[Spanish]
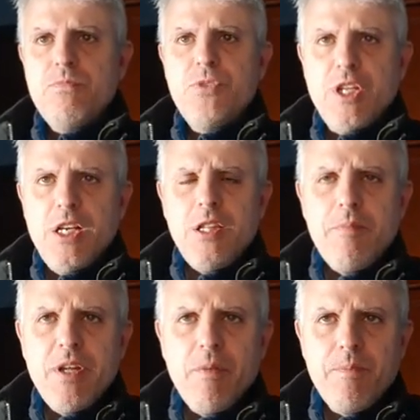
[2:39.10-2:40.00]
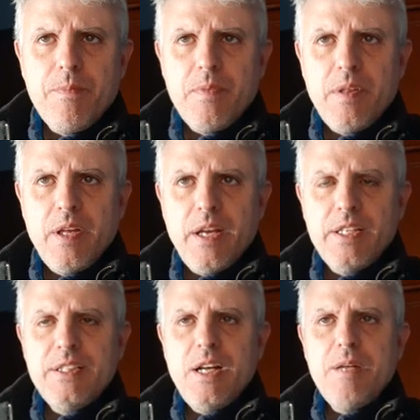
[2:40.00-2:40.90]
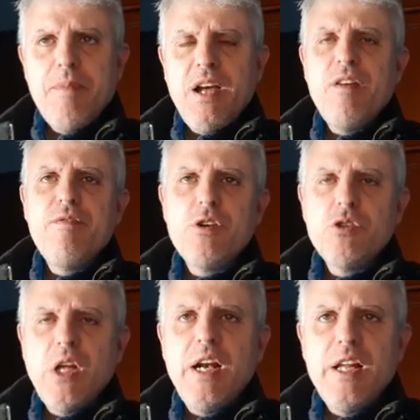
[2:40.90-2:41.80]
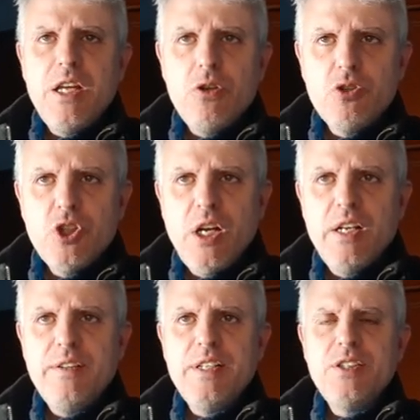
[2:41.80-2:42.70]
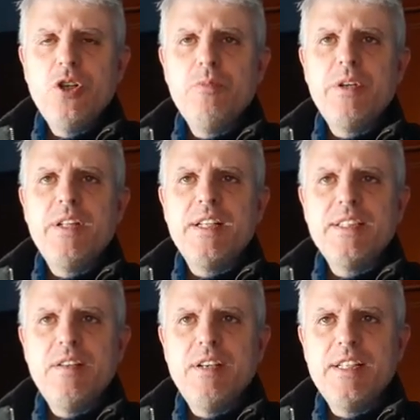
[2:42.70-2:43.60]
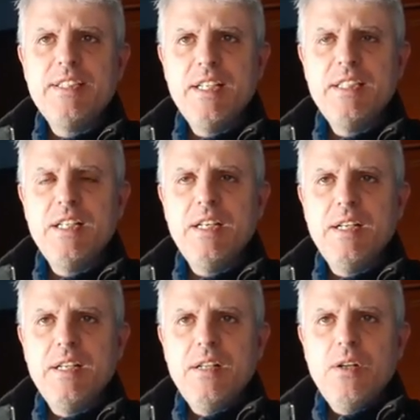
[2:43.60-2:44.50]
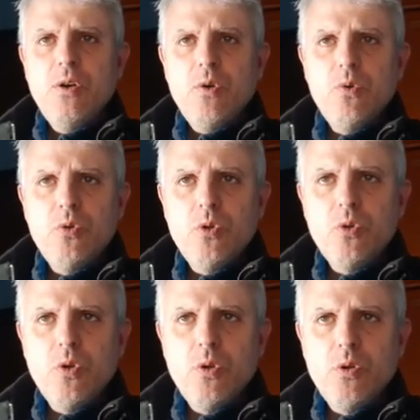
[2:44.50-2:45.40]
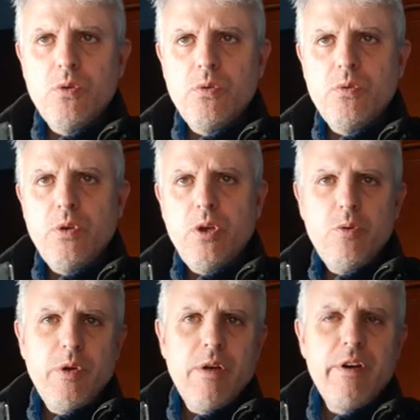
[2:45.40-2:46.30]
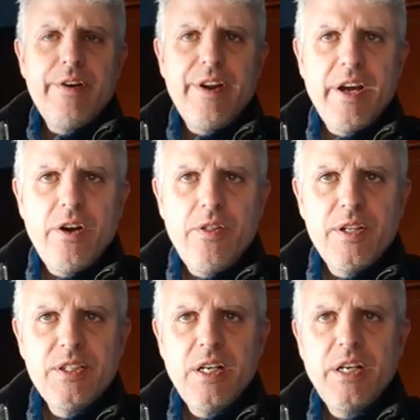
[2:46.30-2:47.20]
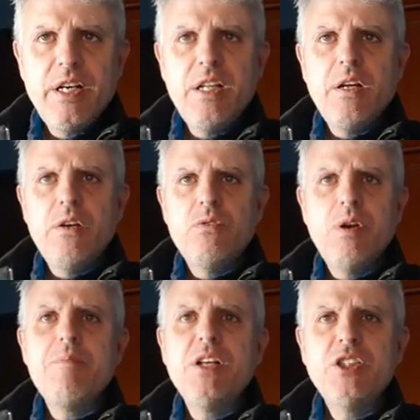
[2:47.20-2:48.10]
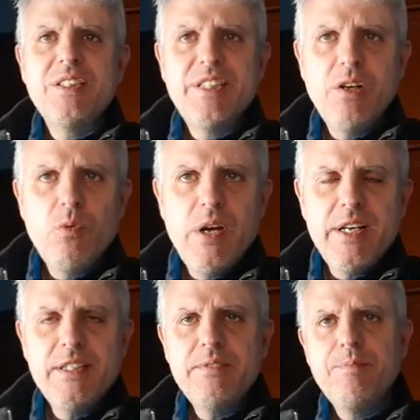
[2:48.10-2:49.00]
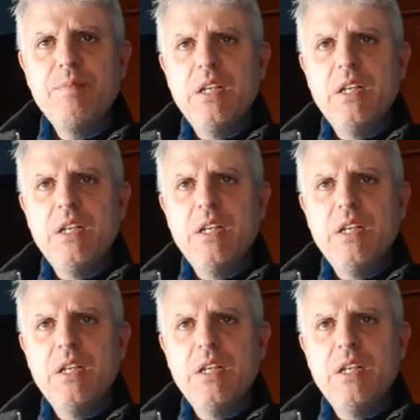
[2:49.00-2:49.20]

Tiene también en esa imagen frontal y dorsal de ese hombre de la sábana santa, junto con innumerables regueros de sangre, unas manchas triangulares